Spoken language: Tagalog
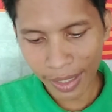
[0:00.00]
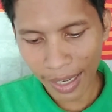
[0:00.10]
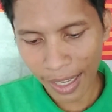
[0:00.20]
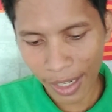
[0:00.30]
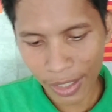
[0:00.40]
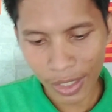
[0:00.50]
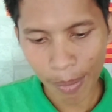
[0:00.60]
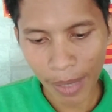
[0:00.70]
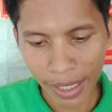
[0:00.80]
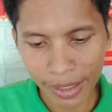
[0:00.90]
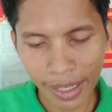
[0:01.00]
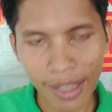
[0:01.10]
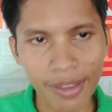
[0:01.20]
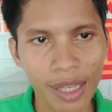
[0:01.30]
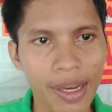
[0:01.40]
din talaga siya
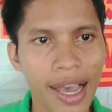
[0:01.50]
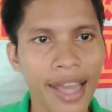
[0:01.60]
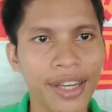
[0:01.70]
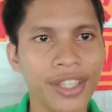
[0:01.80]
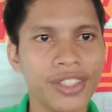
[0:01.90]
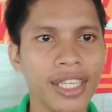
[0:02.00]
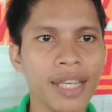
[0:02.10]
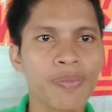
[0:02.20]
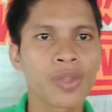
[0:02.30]
mag-treat ng mga allergy.